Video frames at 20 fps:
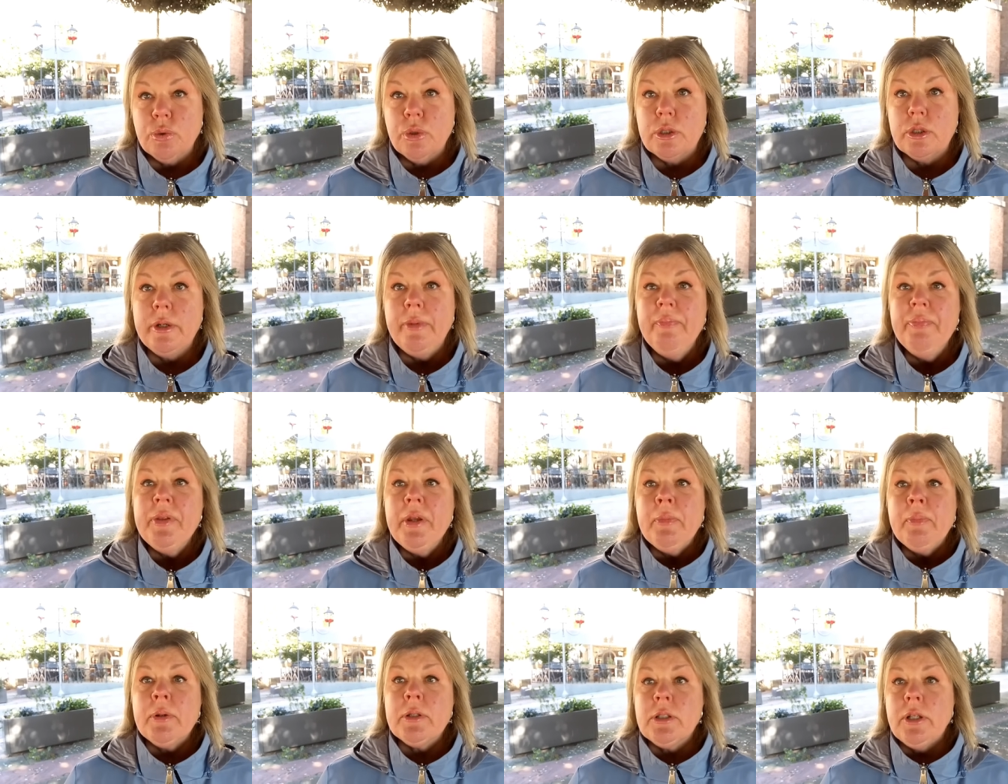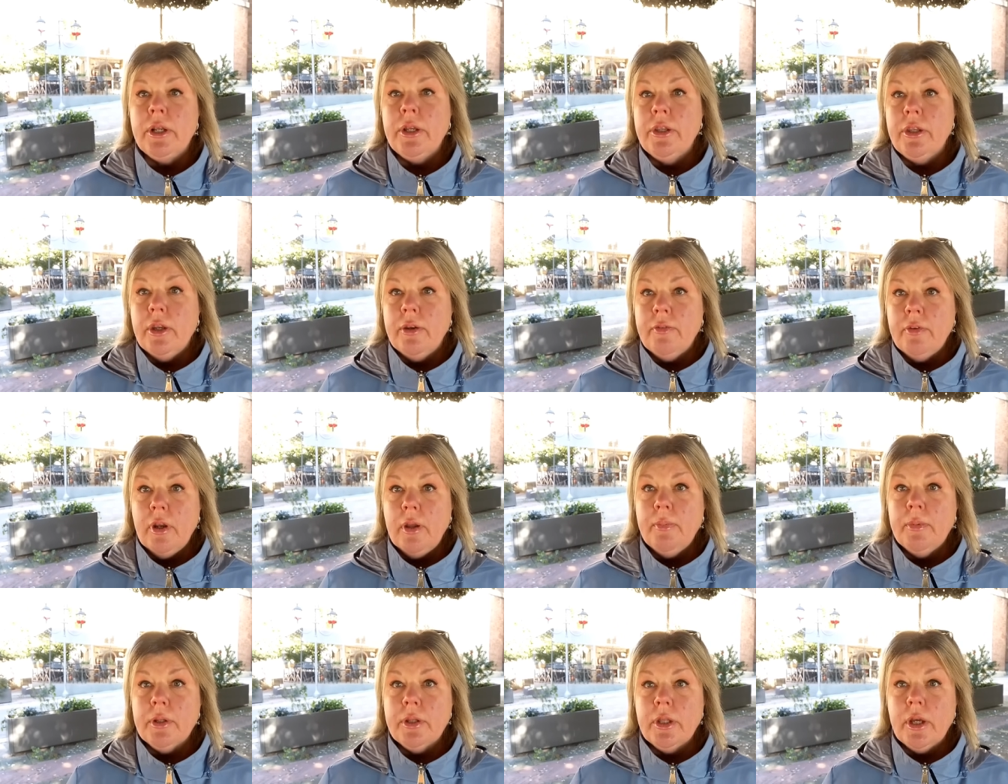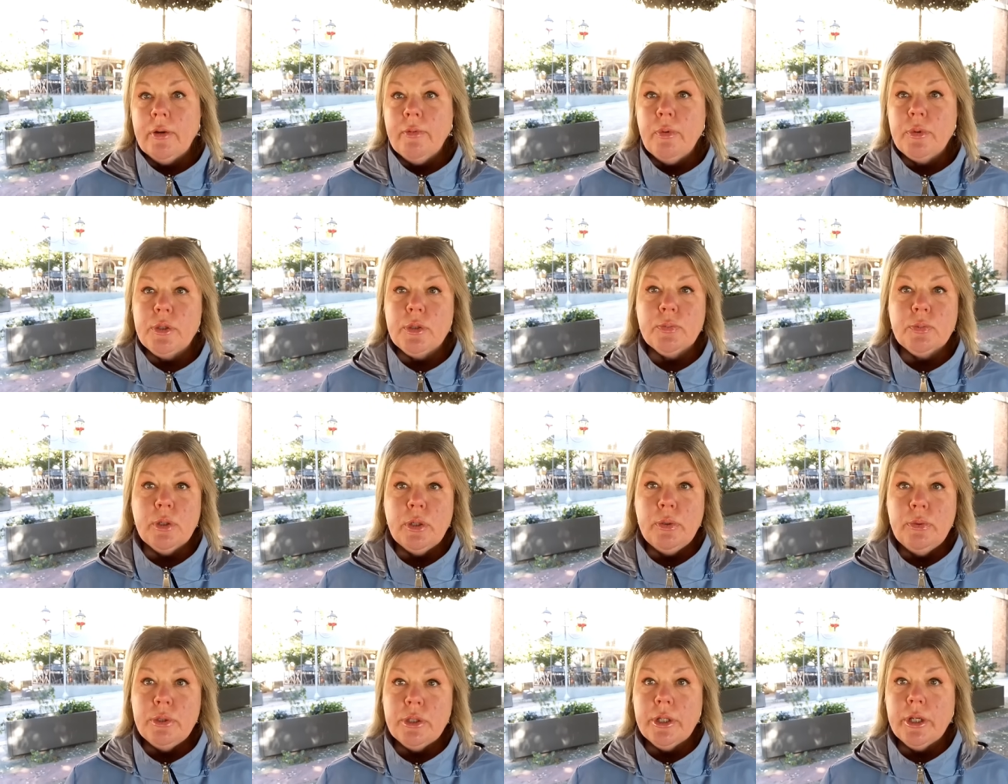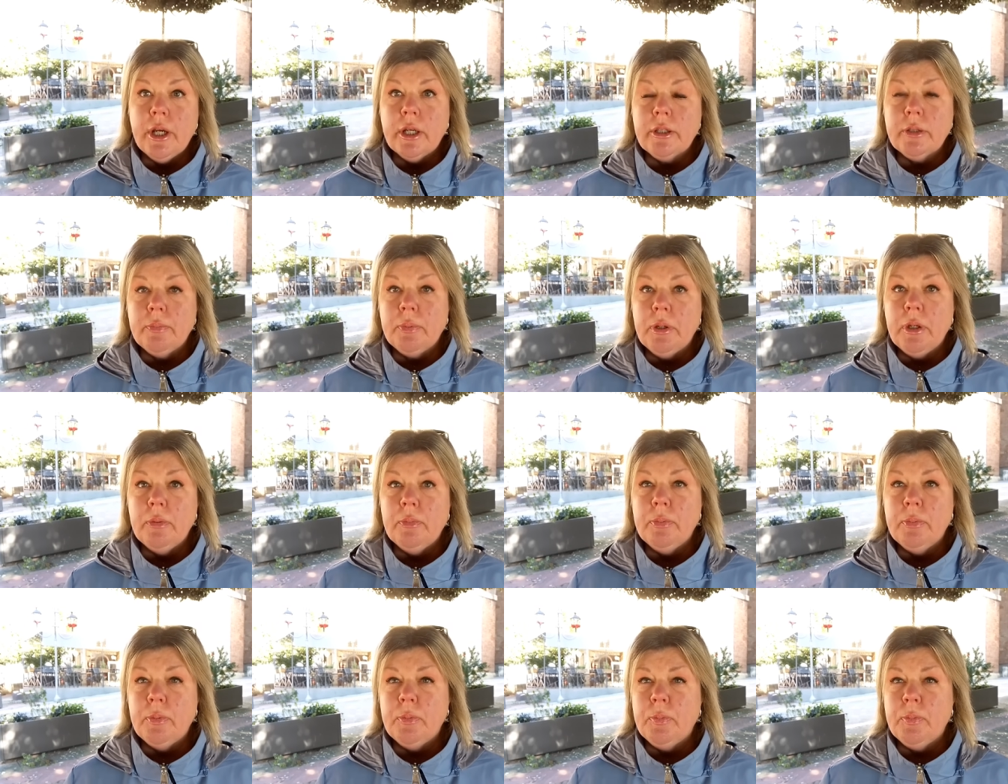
То есть последнее время, да, в общем-то, люди как-то при,